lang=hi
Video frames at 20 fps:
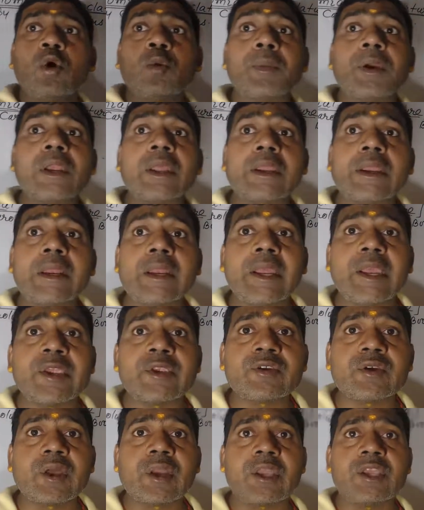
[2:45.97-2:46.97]

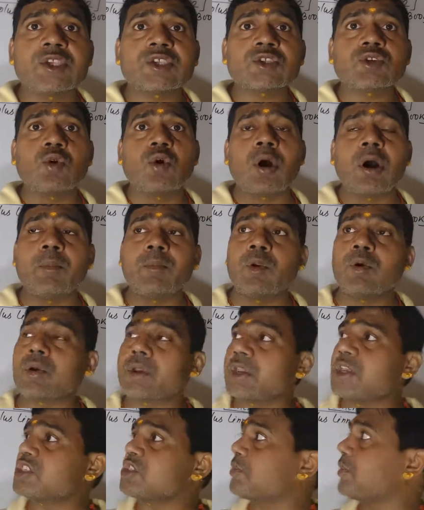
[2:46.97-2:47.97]
नोमेनक्लेचर इसको हम लोग
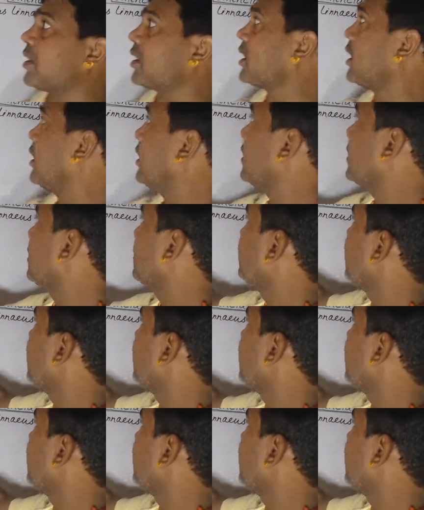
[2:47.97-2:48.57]
किसमें कहेंगे